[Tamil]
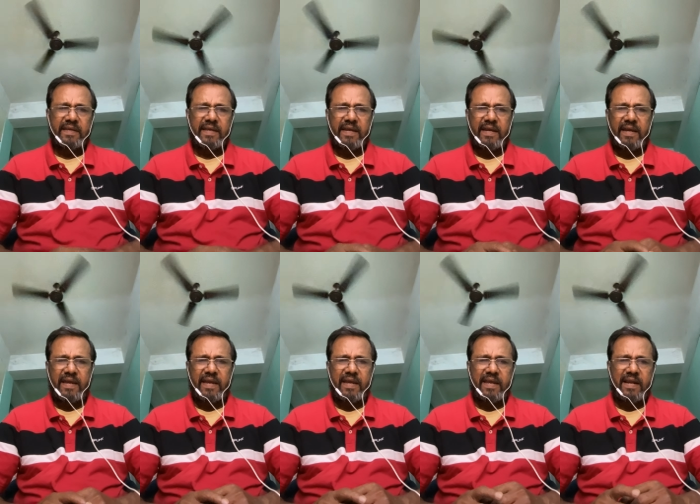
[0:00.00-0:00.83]

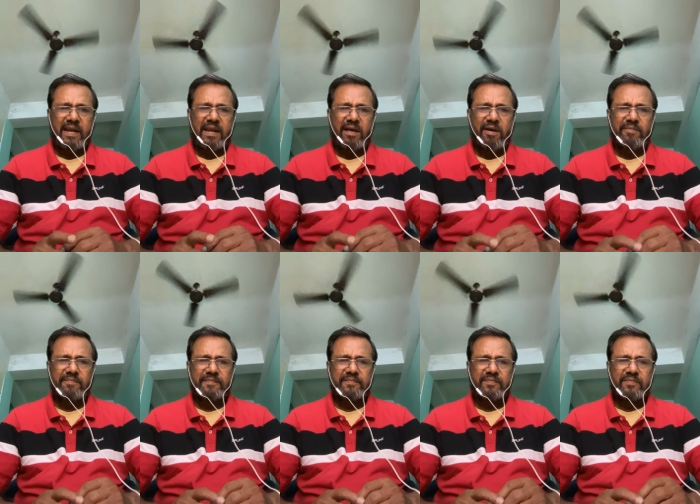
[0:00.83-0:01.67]
எங்கேயெல்லாம்
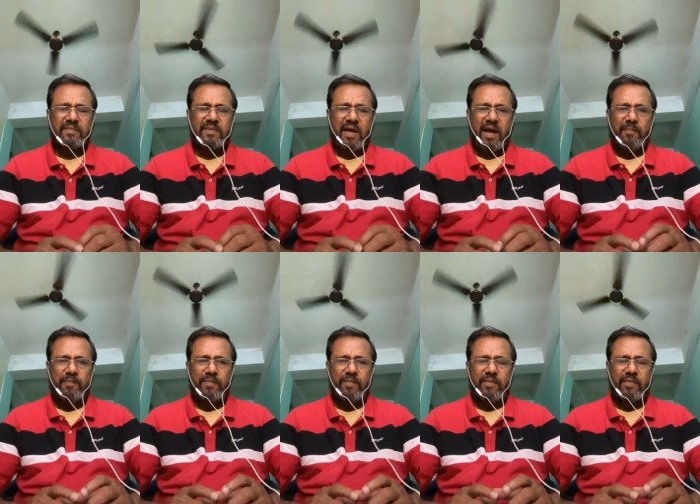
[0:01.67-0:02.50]
அப்
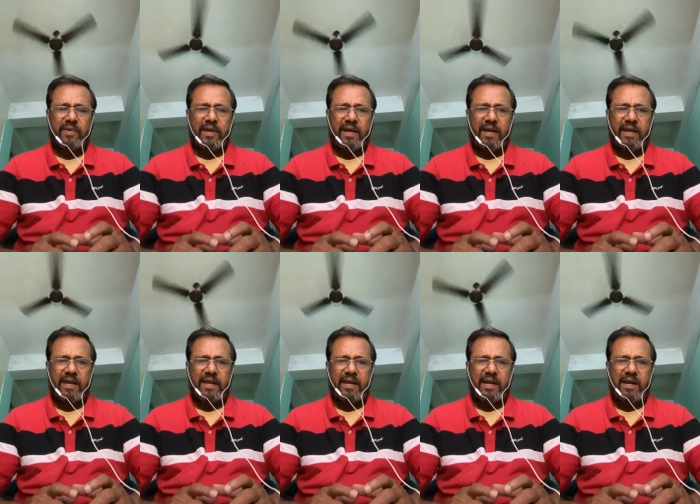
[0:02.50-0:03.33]

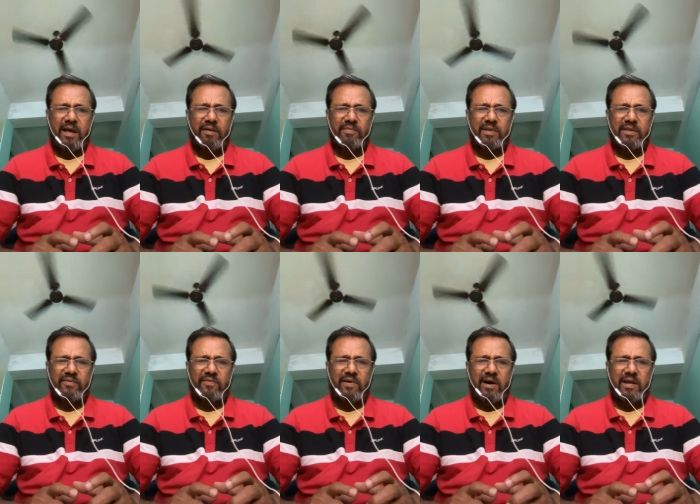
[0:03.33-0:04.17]
எங்கேயெல்லாம் இந்த
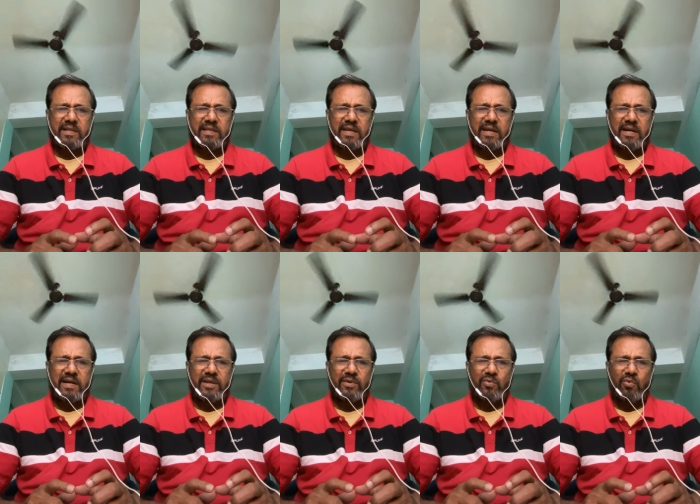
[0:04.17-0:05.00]

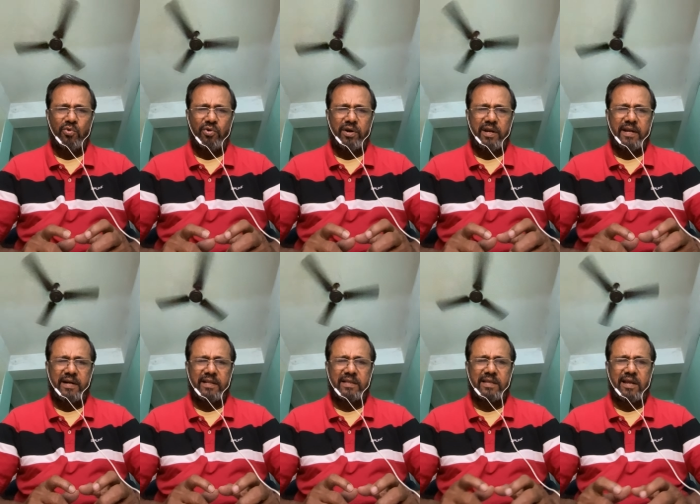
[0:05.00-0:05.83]
வார்த்தைகளை ஒன்றை
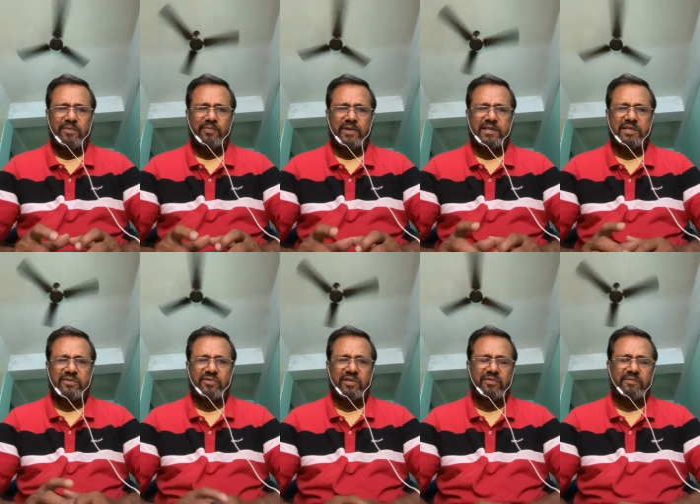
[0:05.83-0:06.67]
எடுத்தாலும் பிரச்சனை
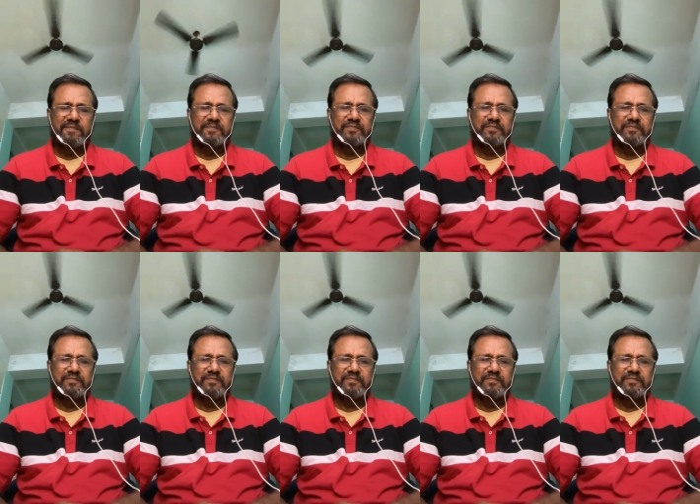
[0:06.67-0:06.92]
வந்துடும்